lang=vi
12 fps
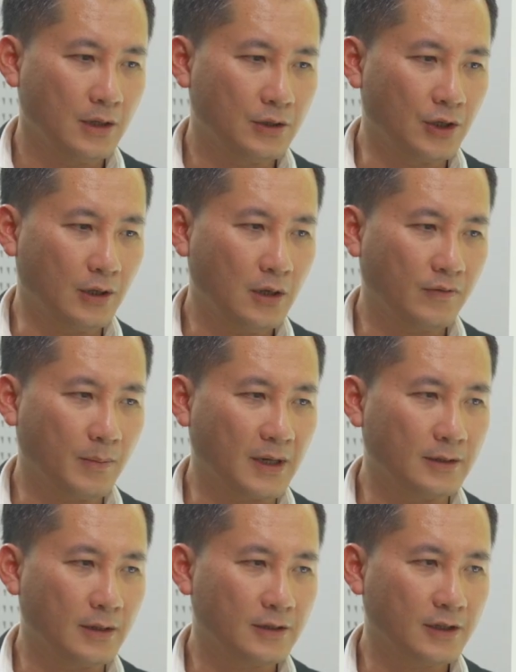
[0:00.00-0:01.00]
chiến lược về mặt
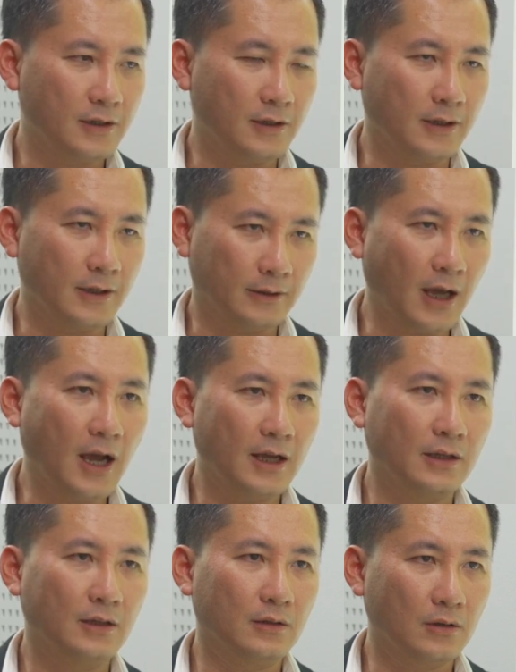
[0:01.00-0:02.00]
nhân sự hiện tại
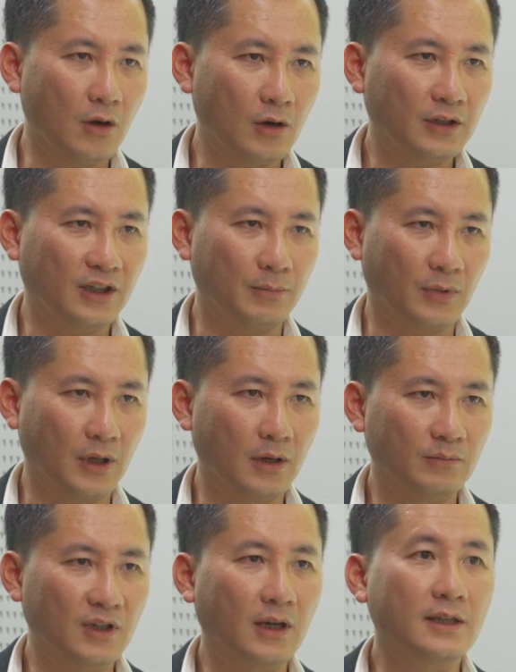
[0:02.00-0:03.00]
đó là tìm
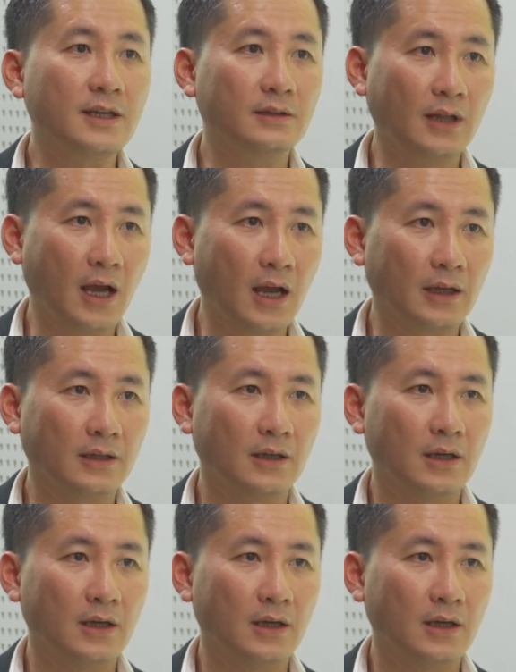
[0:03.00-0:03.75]
kiếm những cái nhân tài